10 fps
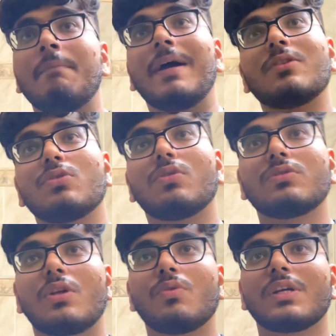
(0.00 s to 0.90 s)
मैं तो
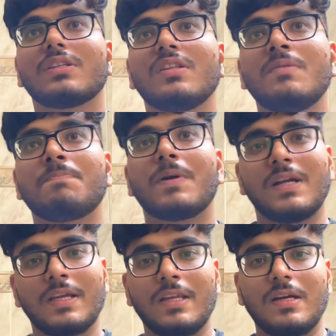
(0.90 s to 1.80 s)
सोच रहा हूँ किसी दिन
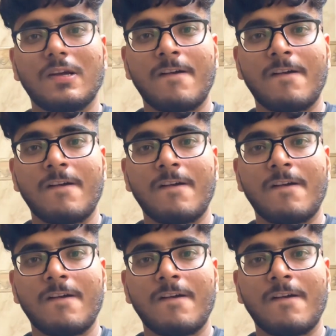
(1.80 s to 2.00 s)
पकड़ के ना